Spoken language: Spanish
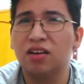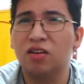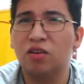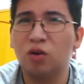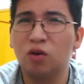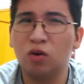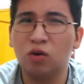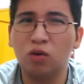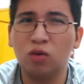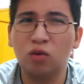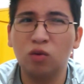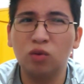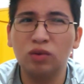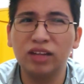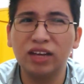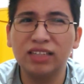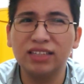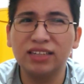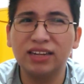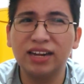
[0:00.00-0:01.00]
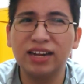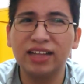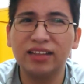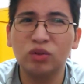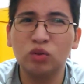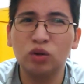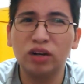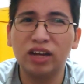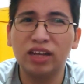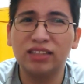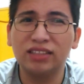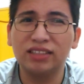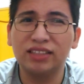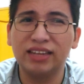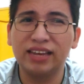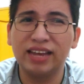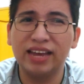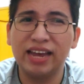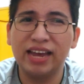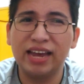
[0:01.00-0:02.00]
con unas criaturas
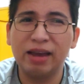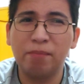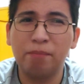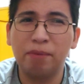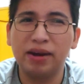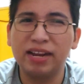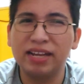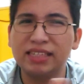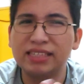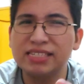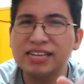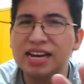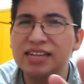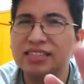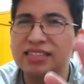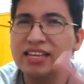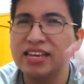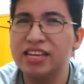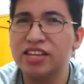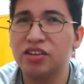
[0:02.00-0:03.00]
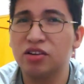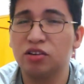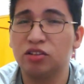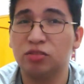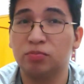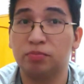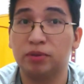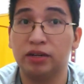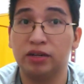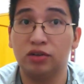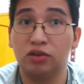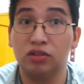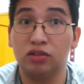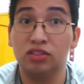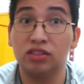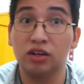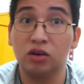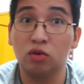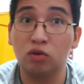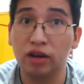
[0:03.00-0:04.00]
que parecían niños pero
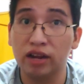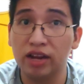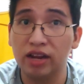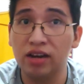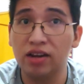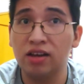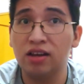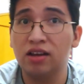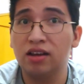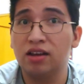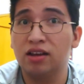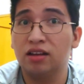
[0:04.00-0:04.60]
según él